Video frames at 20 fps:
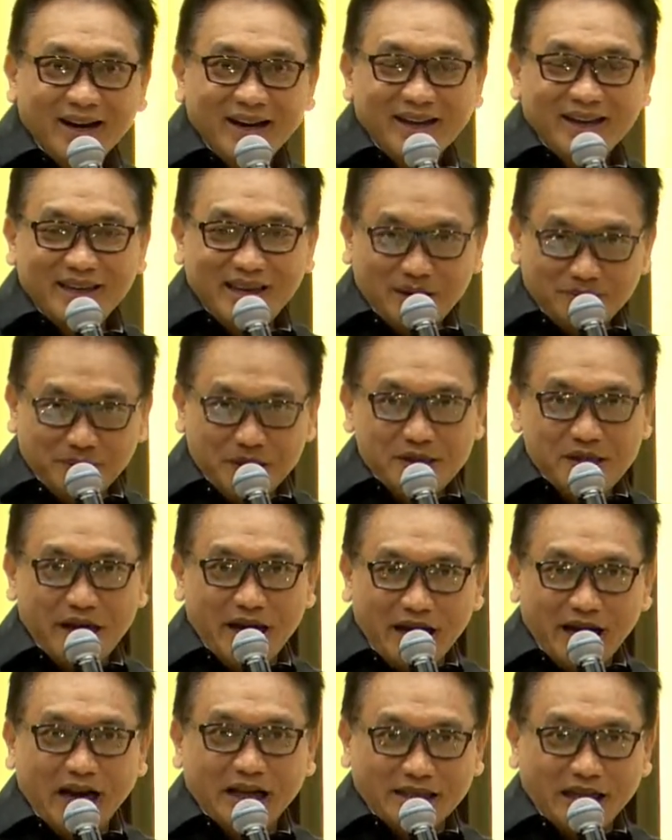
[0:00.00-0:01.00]
Yang
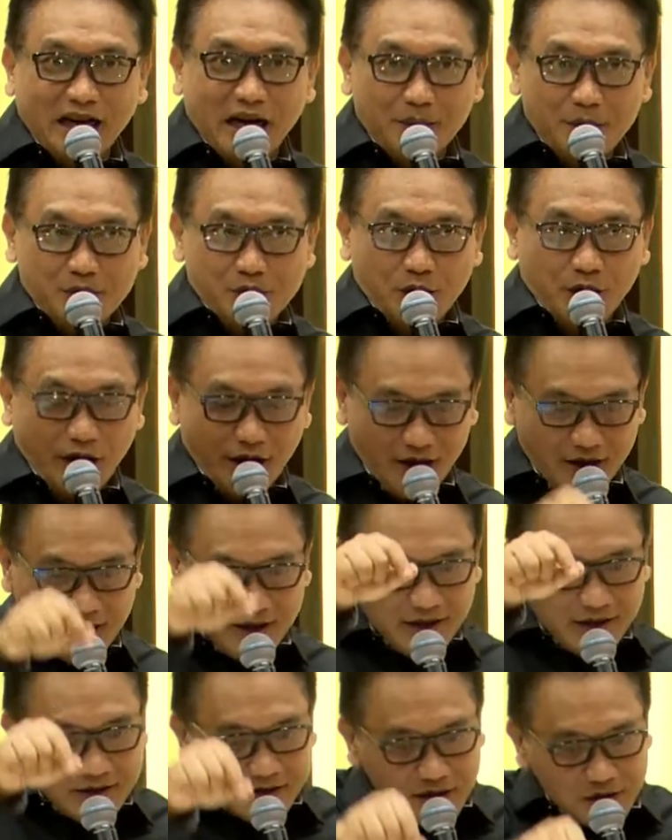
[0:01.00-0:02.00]
percaya katakan amin saudara,
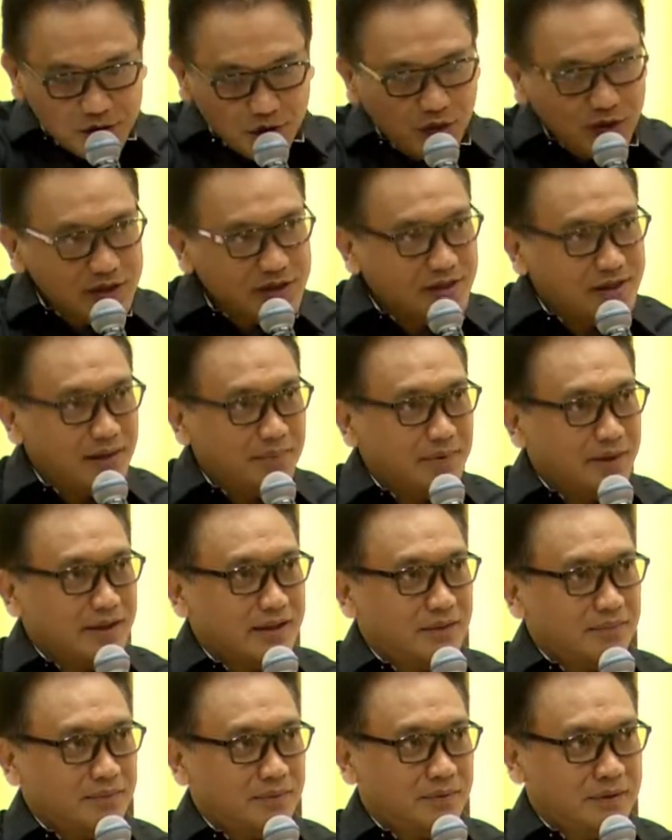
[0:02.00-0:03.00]
tertulis nama
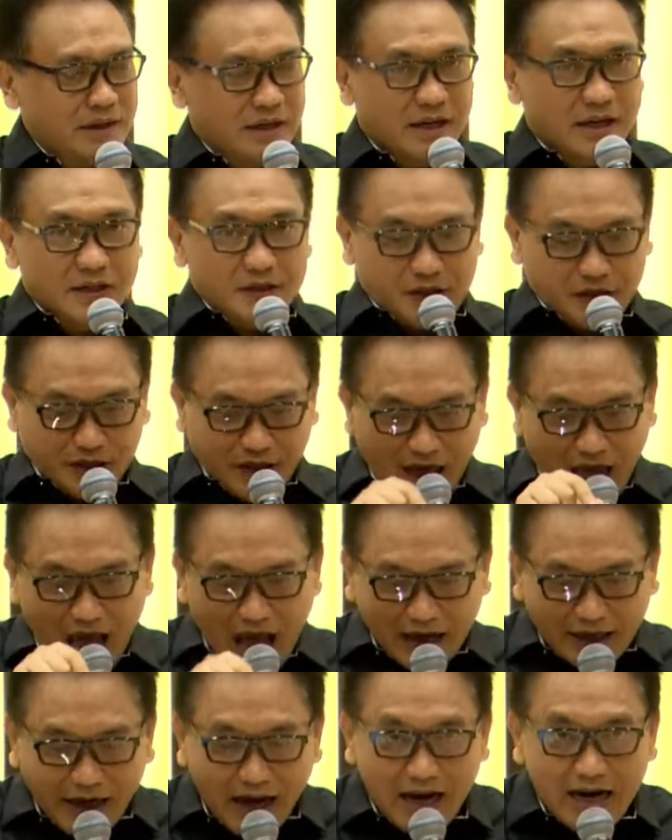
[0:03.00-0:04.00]
kita Setelah
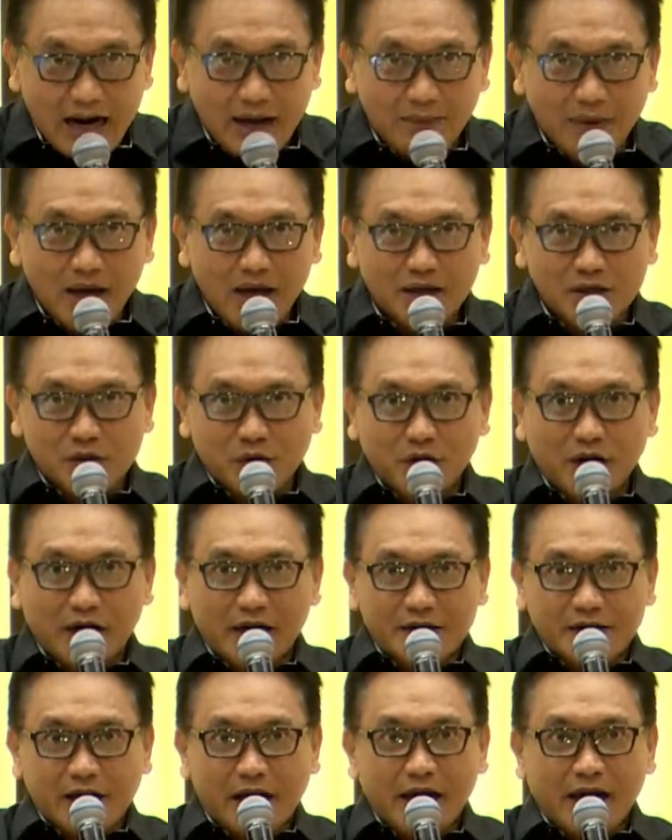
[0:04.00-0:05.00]
ada nama saudara
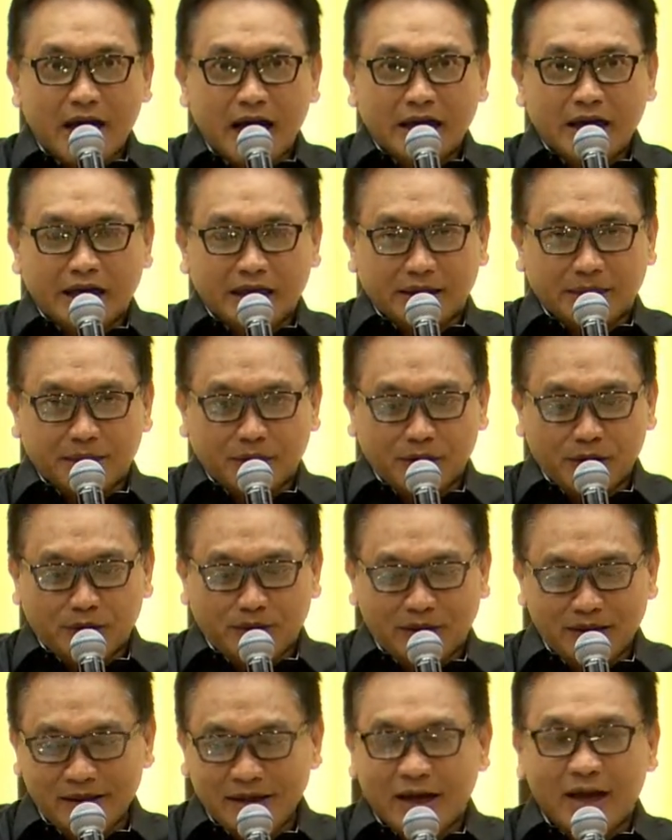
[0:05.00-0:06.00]
saya di kitab
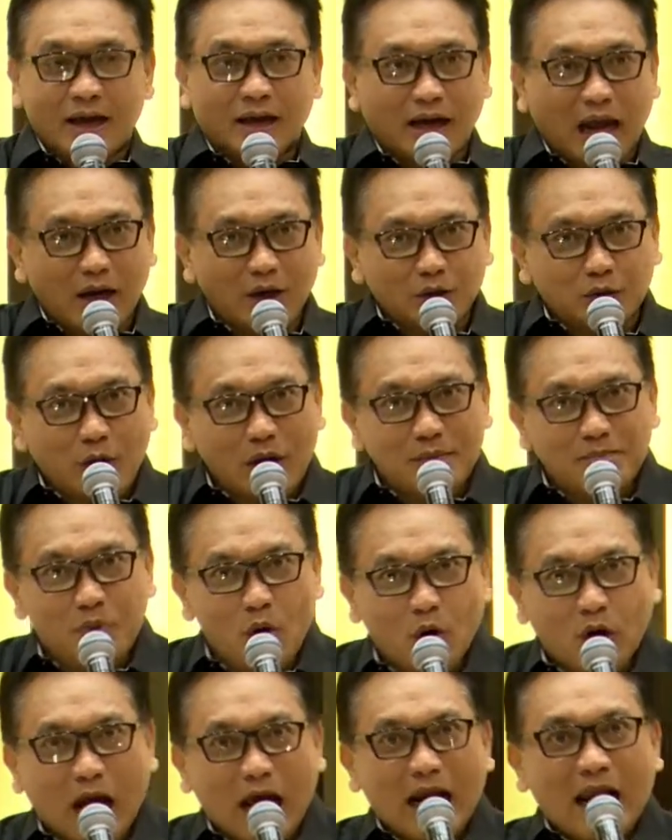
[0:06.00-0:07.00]
kehidupan, lalu Tuhan
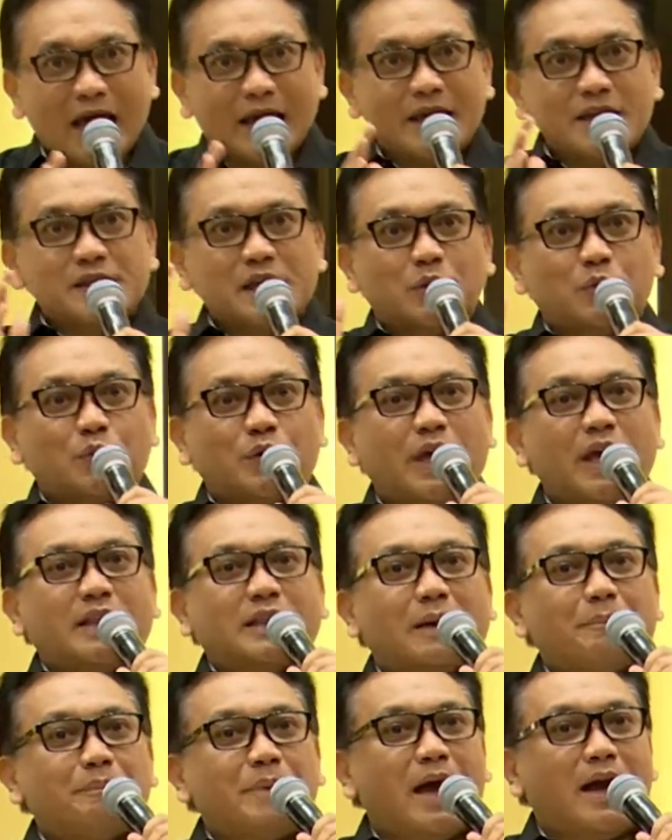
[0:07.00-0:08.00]
buka lagi satu
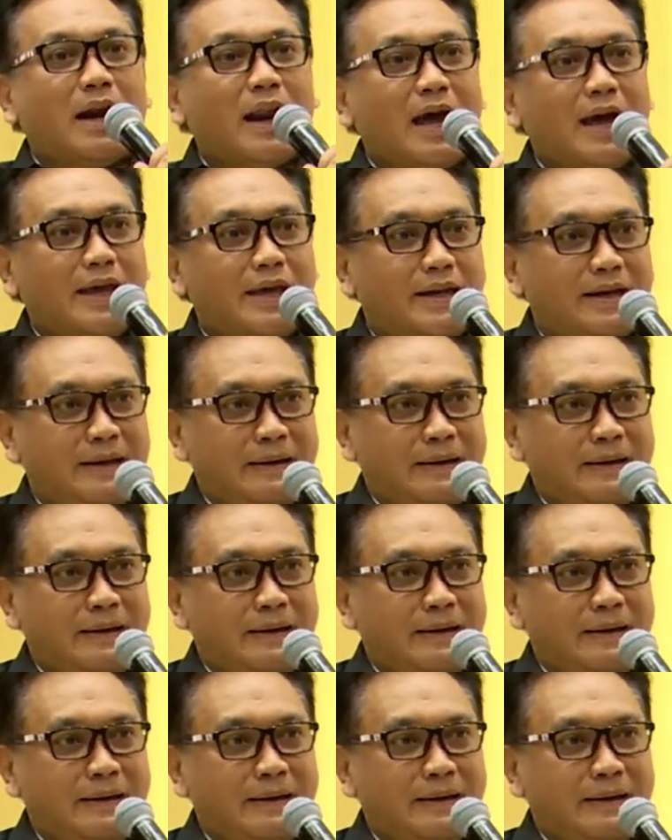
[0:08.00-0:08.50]
kitab yang lain.